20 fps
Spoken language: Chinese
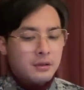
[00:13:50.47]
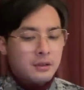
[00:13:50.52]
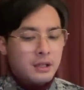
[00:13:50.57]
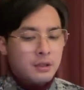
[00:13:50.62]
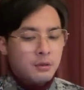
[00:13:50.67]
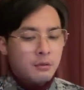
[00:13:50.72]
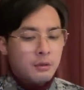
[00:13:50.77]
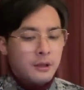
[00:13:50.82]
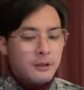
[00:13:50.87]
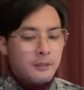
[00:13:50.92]
他
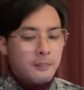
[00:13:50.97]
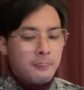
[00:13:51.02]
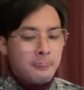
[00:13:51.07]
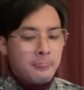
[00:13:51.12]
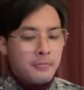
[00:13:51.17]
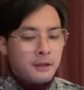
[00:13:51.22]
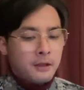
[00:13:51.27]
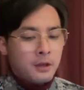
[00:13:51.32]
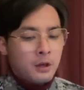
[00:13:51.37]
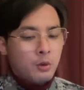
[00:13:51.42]
认为，
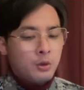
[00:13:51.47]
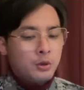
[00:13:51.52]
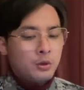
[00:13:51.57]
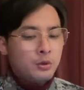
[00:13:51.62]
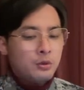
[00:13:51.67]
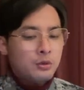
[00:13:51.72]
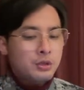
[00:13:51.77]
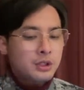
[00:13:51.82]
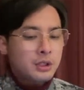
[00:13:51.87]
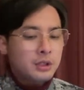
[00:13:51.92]
两国拥
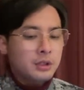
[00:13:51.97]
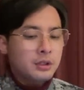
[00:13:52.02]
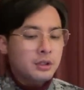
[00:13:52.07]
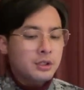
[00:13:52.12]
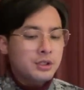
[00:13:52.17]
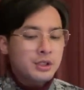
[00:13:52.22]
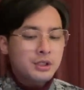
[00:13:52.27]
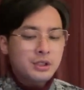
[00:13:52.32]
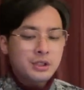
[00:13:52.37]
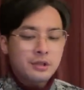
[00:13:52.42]
有相当的
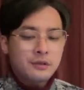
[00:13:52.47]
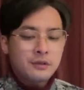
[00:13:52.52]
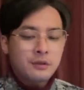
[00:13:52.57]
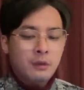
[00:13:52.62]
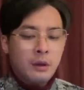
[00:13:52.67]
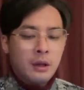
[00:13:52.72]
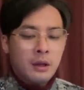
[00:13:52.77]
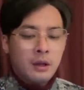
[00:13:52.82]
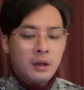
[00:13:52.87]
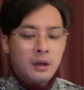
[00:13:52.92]
经济资源，